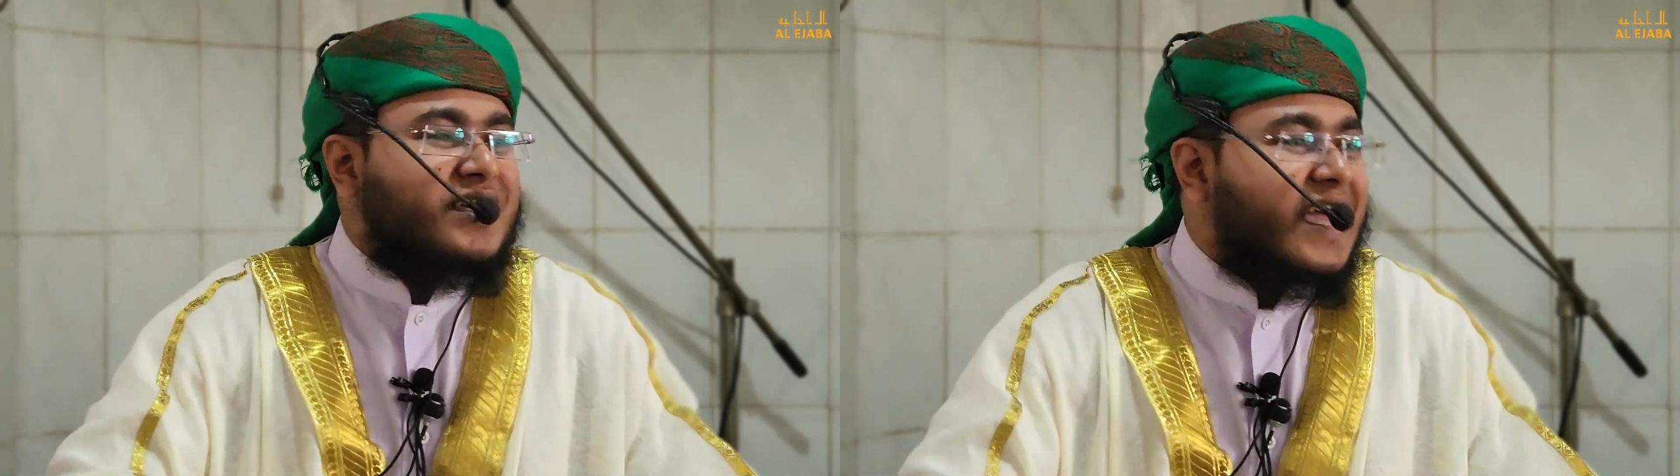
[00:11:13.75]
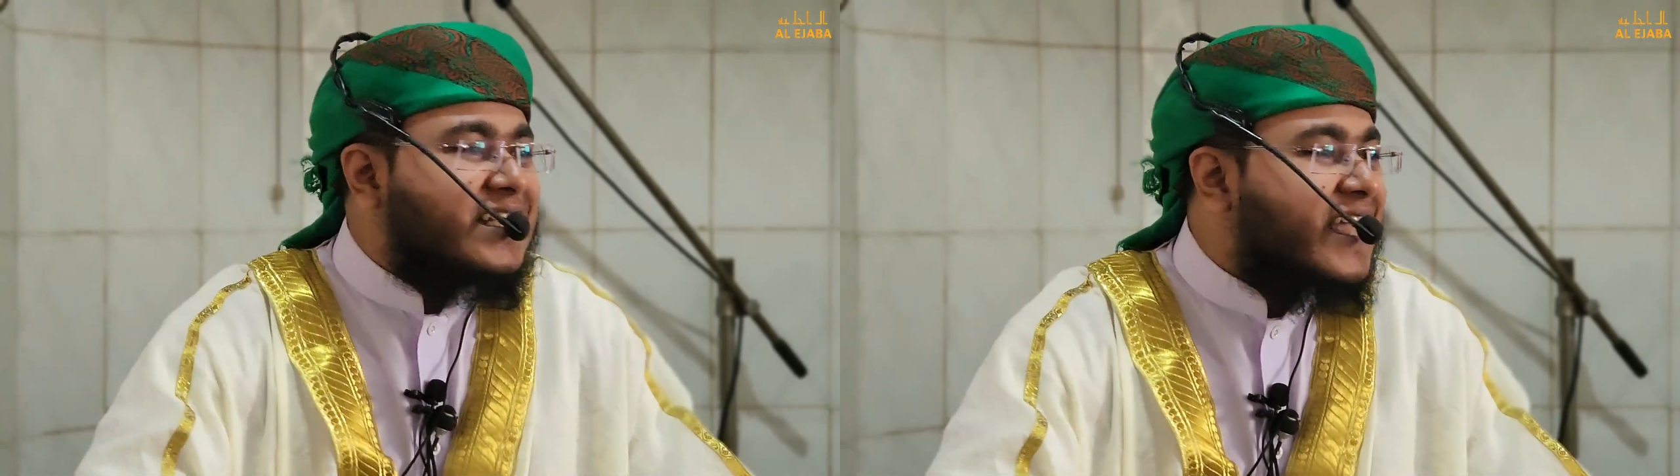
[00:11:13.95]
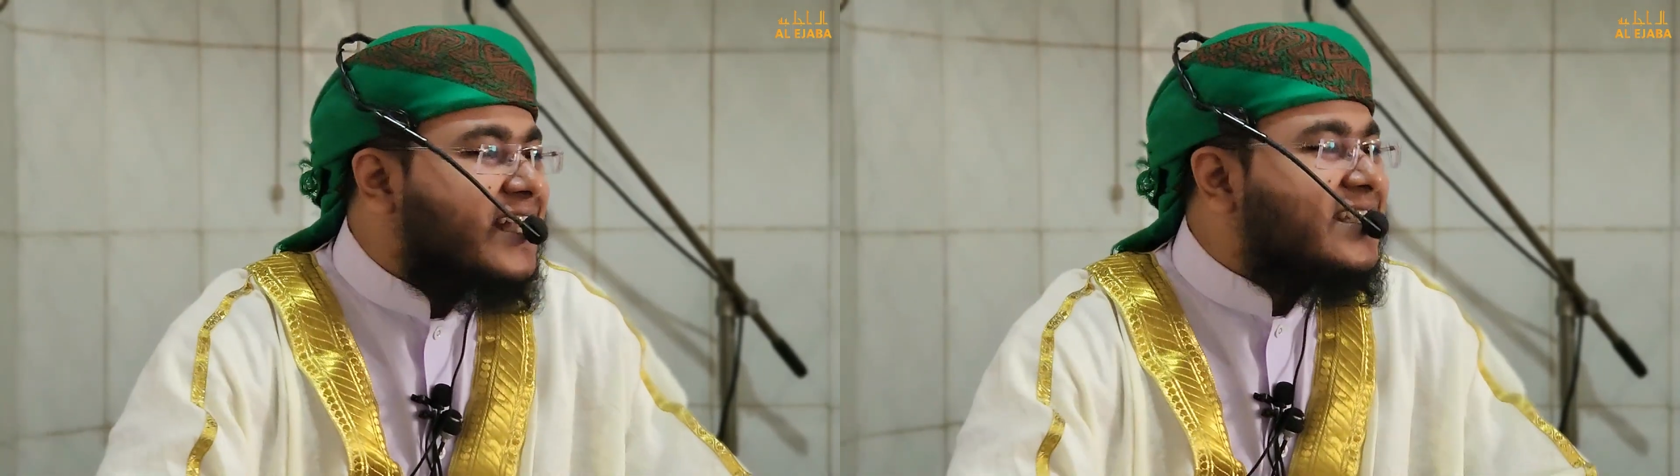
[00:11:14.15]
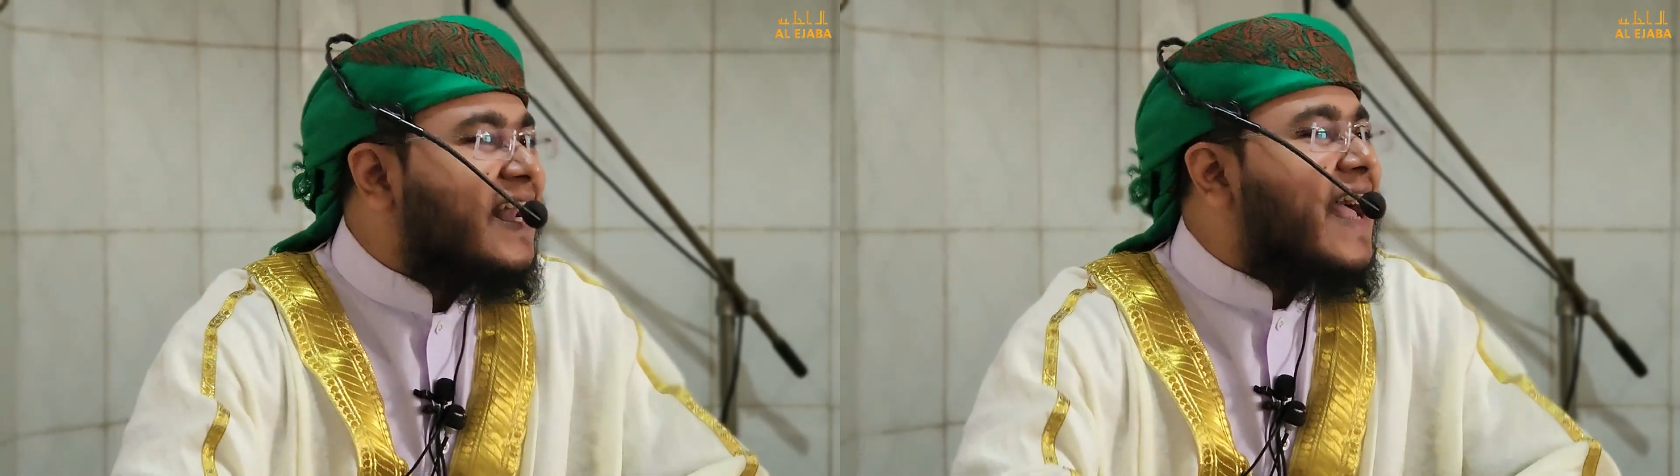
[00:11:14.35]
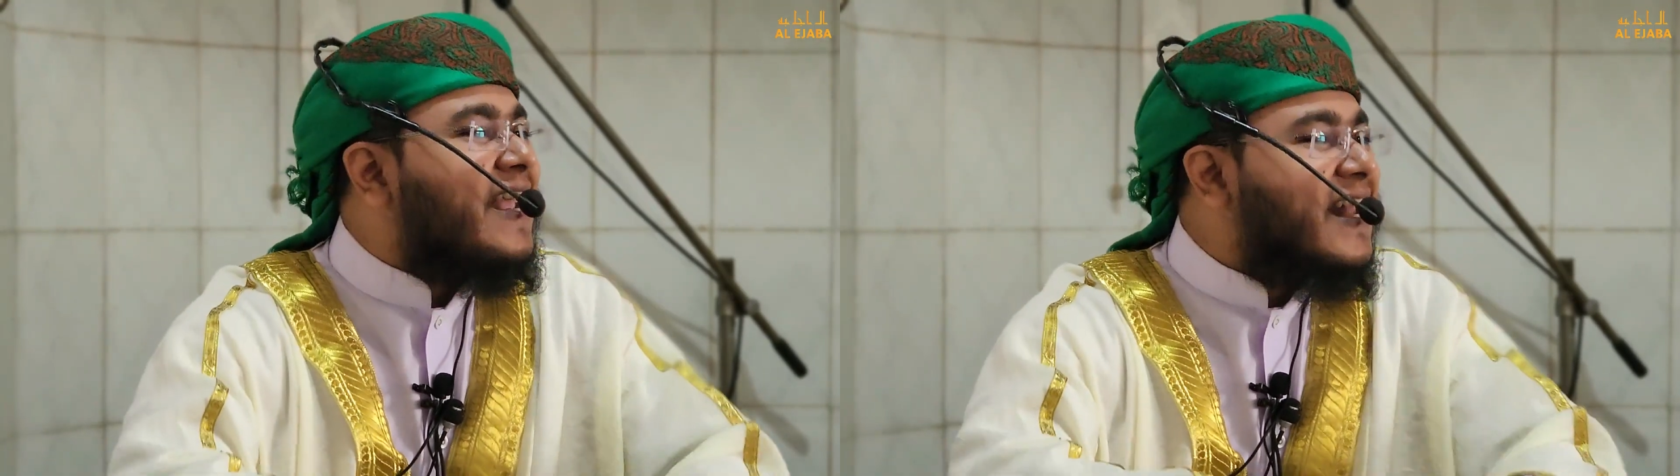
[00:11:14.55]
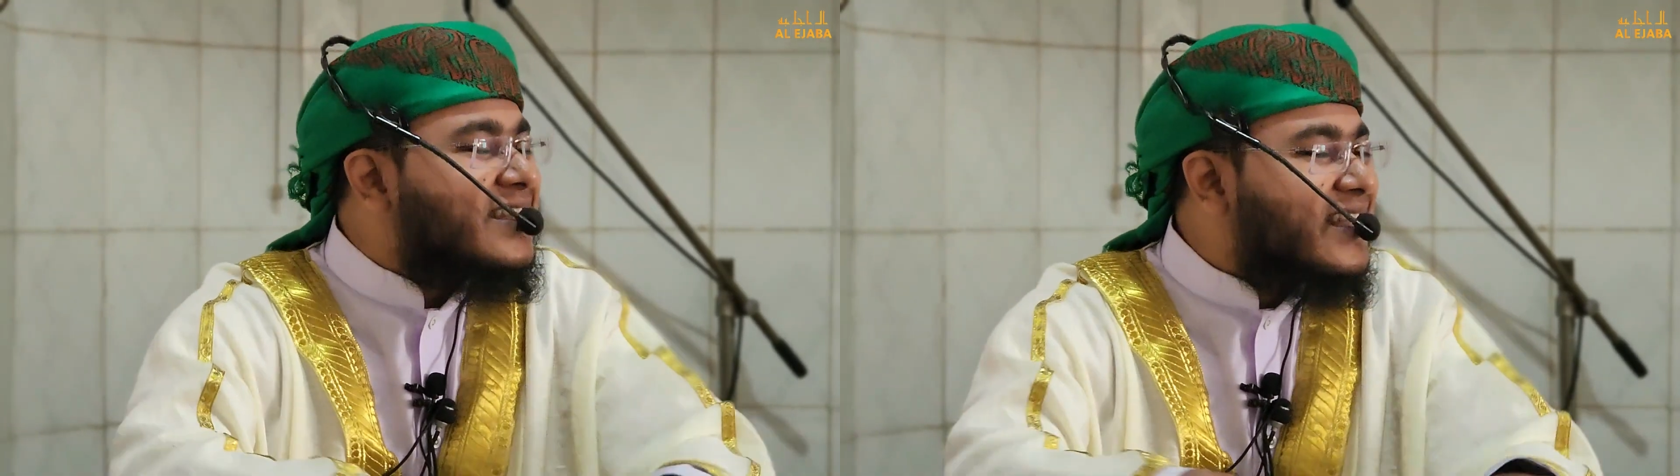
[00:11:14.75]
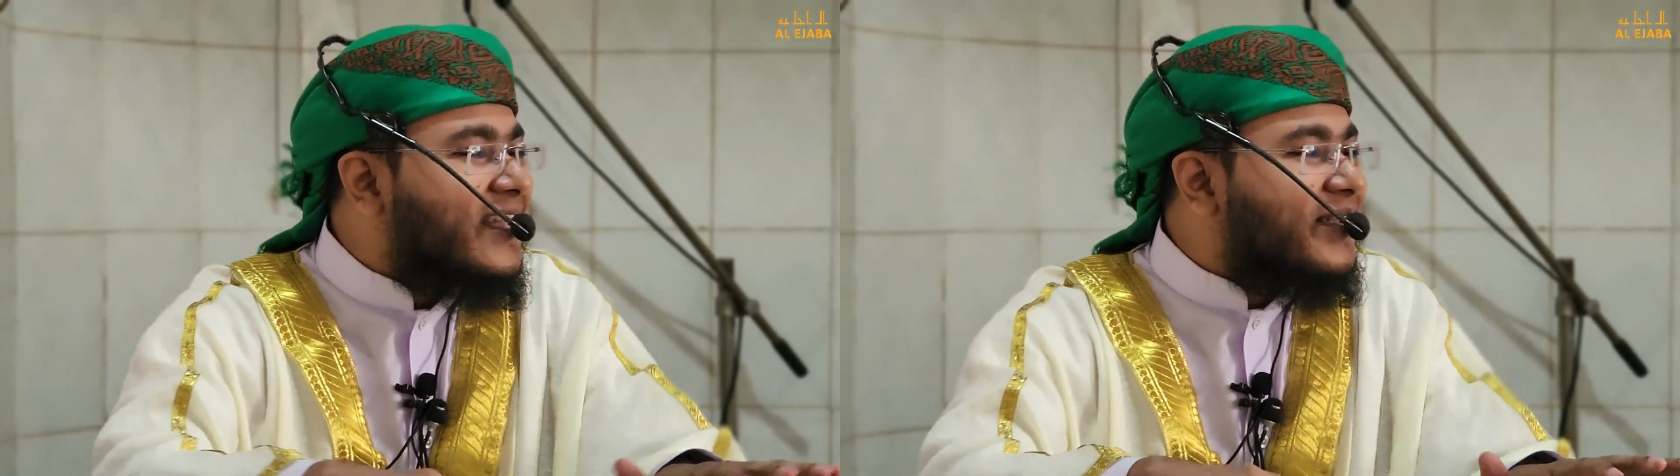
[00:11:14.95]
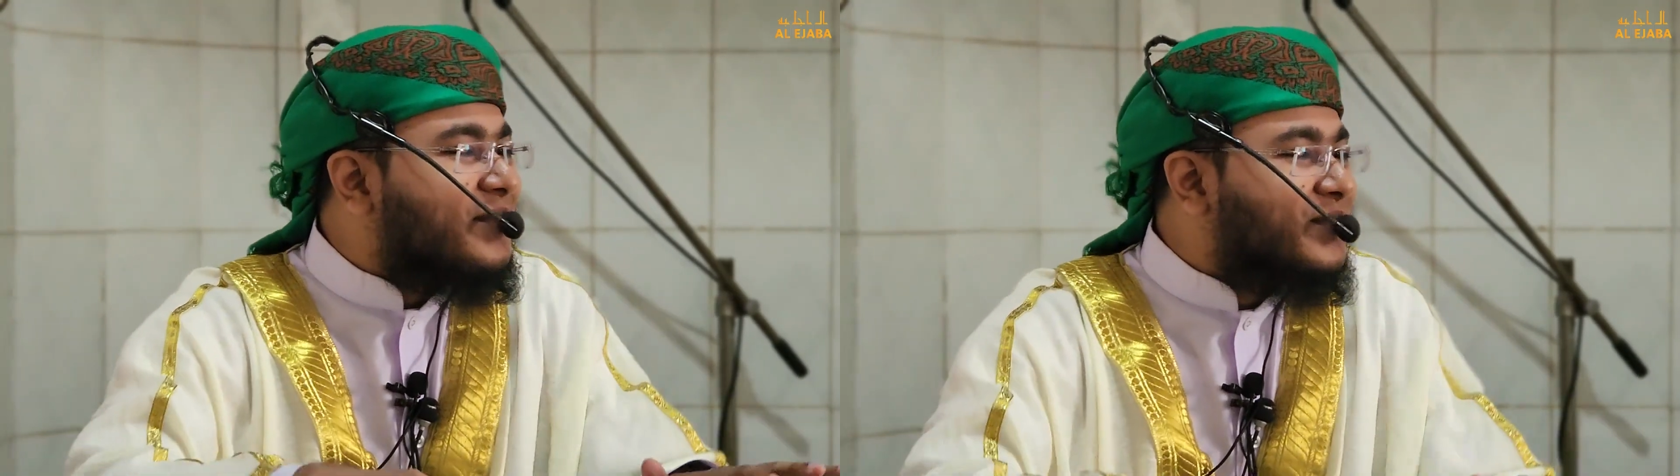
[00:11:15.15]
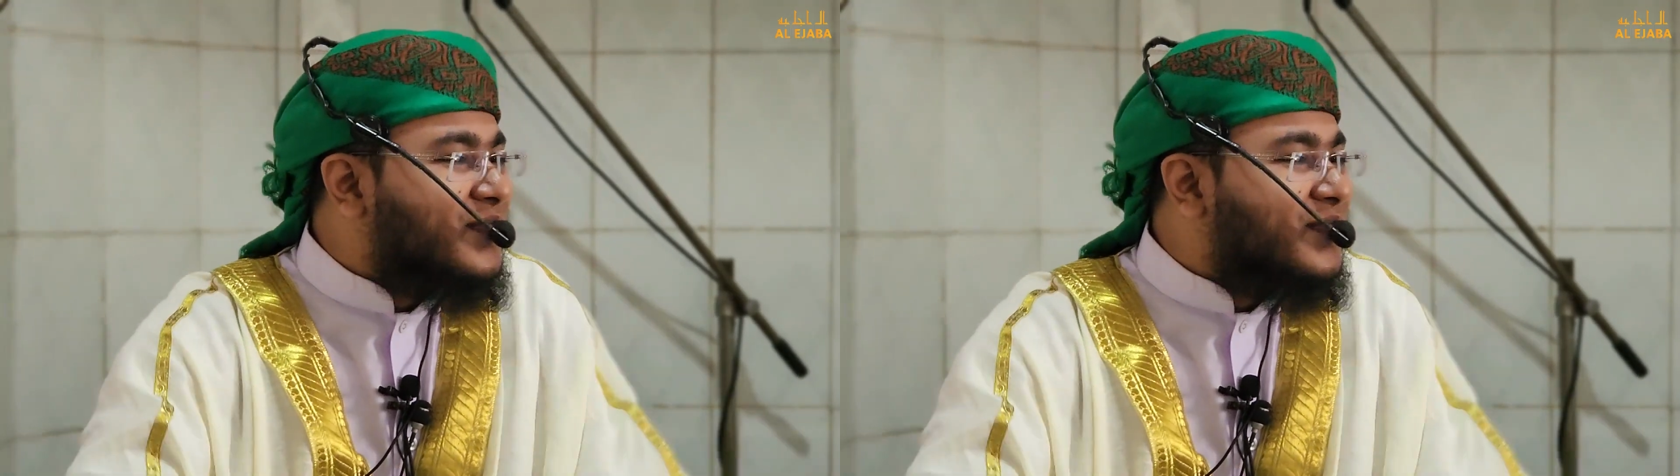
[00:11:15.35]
গ্যাসের যে লাইন আছে